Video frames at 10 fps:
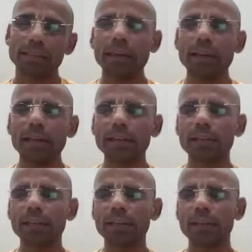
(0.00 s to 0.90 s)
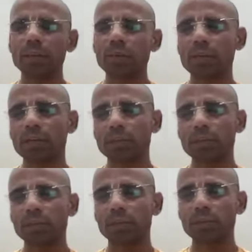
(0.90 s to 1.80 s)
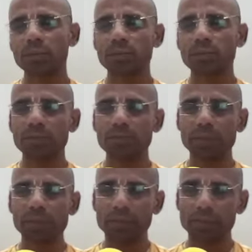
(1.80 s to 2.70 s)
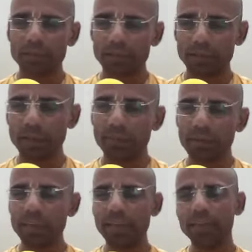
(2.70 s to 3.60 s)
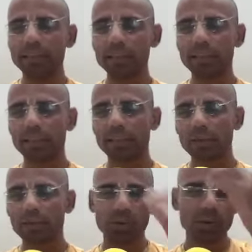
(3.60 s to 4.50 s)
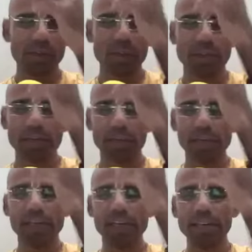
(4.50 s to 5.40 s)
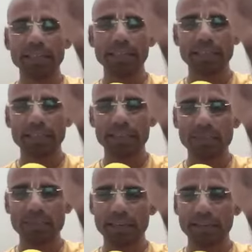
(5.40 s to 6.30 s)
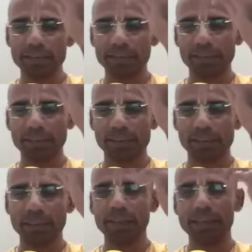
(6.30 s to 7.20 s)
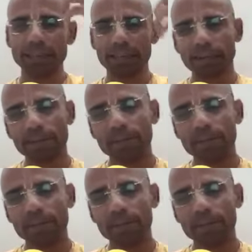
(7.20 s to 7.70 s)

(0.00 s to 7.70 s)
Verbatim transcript: चैंटिंग करता हूँ ना कुछ भी मंत्र हाँ मेडिटेशन करता हूँ रेड लाइट दिखती है मुझे यहाँ रेड लाइट